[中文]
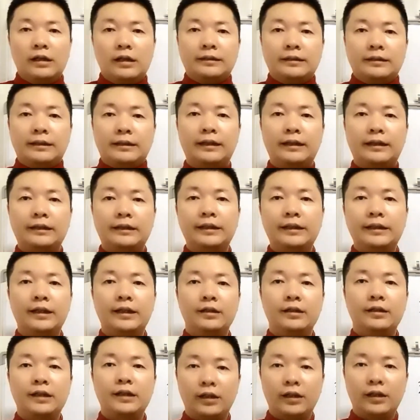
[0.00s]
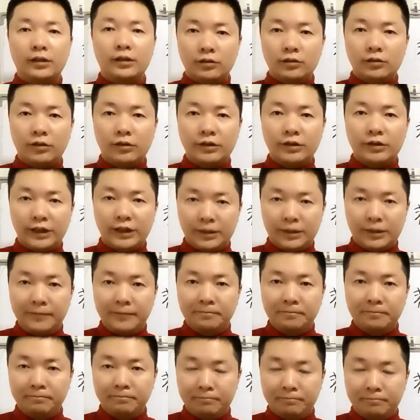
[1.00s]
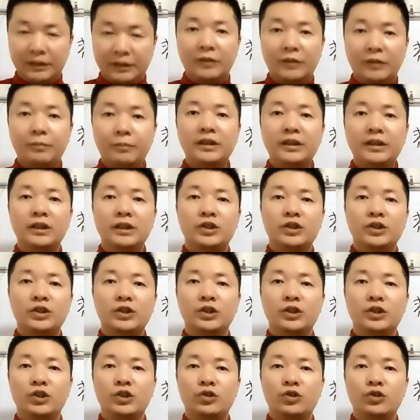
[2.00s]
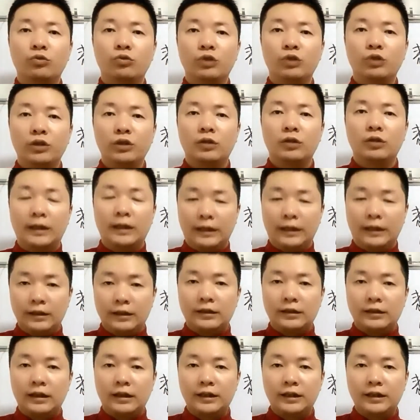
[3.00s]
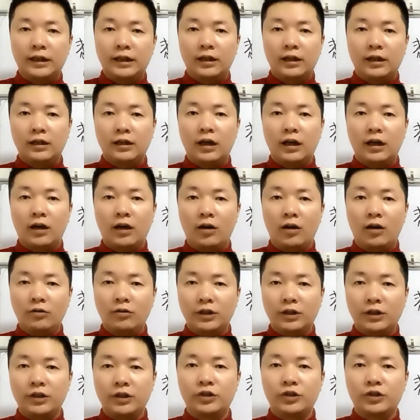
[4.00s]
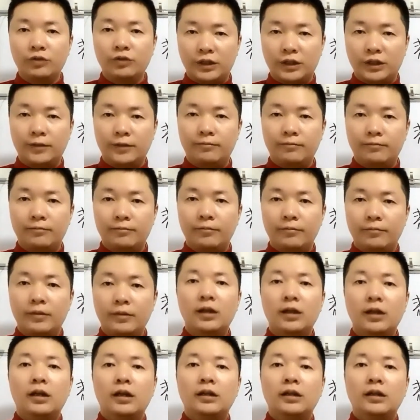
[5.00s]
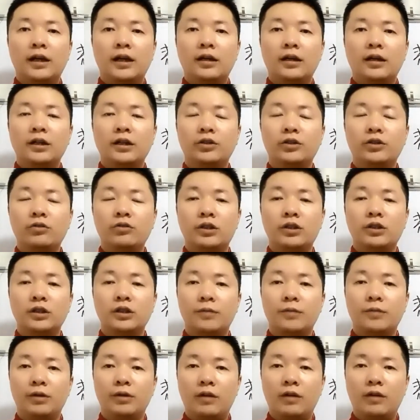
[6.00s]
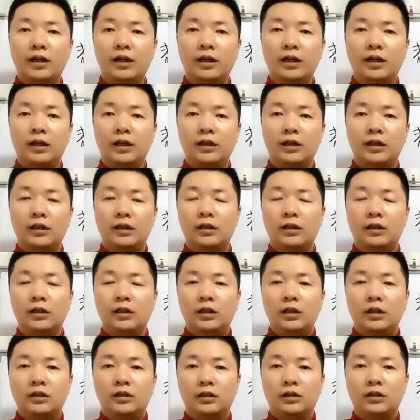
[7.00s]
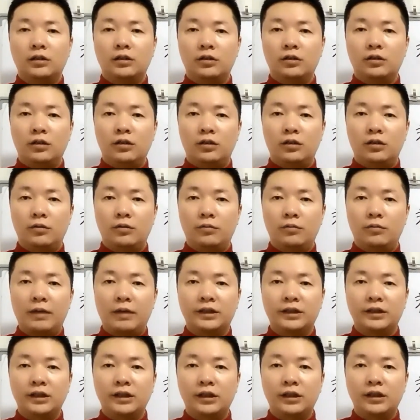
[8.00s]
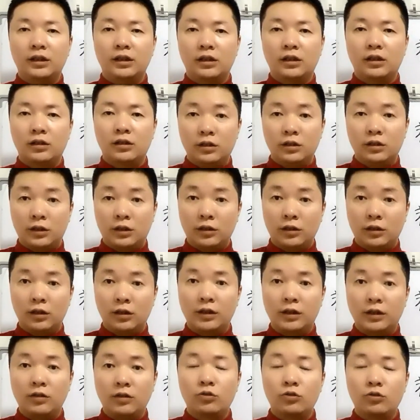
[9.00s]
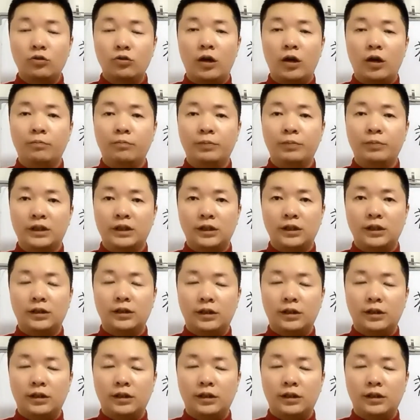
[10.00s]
那今天讲课就到这里吧，嗯，因为毕竟是周六啊，大家好好的休息。当然休息也不要忘了这个，把今天的课程啊要做好笔记。